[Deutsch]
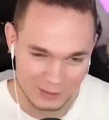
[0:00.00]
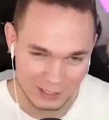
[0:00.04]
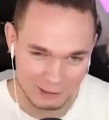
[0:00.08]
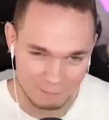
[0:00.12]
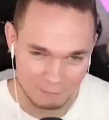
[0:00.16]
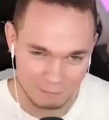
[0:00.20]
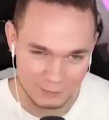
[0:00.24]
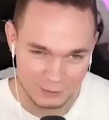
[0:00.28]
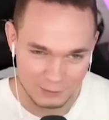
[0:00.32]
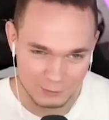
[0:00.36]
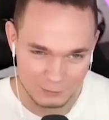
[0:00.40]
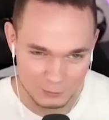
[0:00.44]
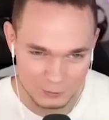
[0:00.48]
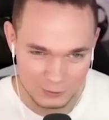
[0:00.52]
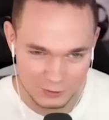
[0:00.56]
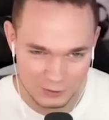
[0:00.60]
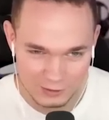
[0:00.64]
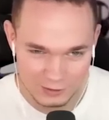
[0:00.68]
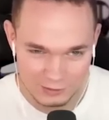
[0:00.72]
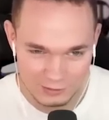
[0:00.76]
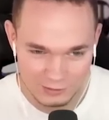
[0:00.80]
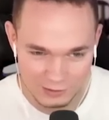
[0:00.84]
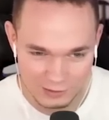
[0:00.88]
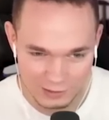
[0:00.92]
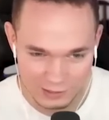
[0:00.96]
ich habe eine gute
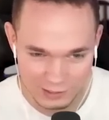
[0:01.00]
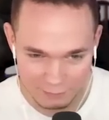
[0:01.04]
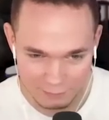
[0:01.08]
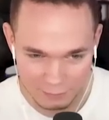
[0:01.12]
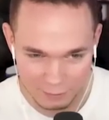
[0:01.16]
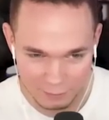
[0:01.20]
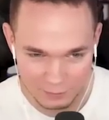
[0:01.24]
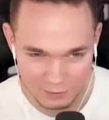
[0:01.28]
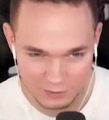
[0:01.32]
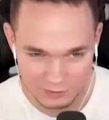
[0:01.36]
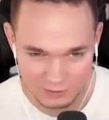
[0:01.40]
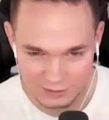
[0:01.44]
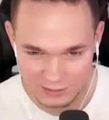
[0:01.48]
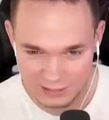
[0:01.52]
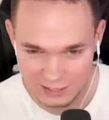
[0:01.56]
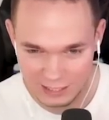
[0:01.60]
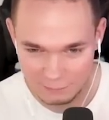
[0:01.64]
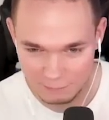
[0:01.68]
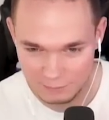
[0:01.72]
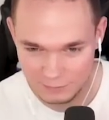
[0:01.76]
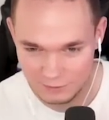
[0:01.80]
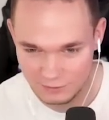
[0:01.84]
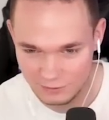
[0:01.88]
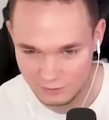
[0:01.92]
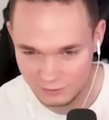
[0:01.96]
Idee, aber ob das
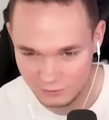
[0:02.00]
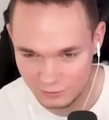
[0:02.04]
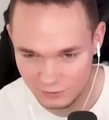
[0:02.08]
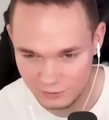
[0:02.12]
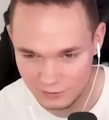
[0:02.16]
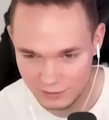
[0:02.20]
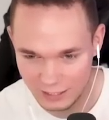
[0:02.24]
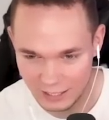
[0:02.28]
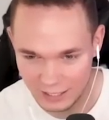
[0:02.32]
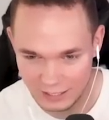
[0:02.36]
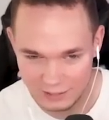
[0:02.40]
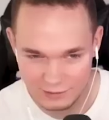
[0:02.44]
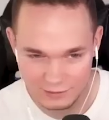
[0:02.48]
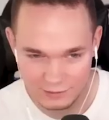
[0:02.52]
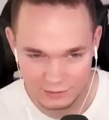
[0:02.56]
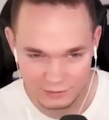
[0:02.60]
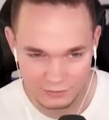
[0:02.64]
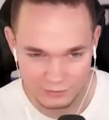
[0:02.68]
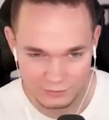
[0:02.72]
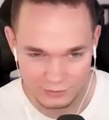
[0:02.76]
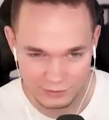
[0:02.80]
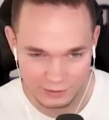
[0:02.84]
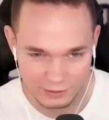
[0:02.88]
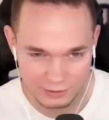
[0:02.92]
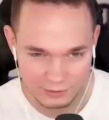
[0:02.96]
klappt, ist natürlich eine andere
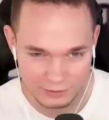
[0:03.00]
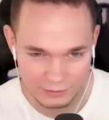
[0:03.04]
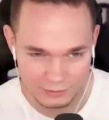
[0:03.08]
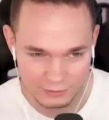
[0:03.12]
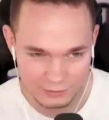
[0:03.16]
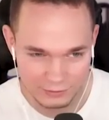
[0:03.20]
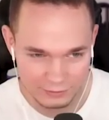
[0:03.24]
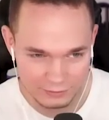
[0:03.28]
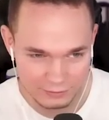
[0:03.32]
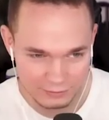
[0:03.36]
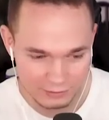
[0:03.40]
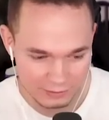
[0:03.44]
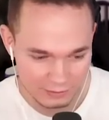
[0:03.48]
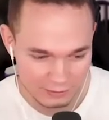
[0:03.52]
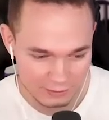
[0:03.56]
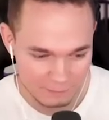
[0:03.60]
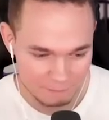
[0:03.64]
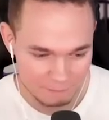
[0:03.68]
Sache, ne?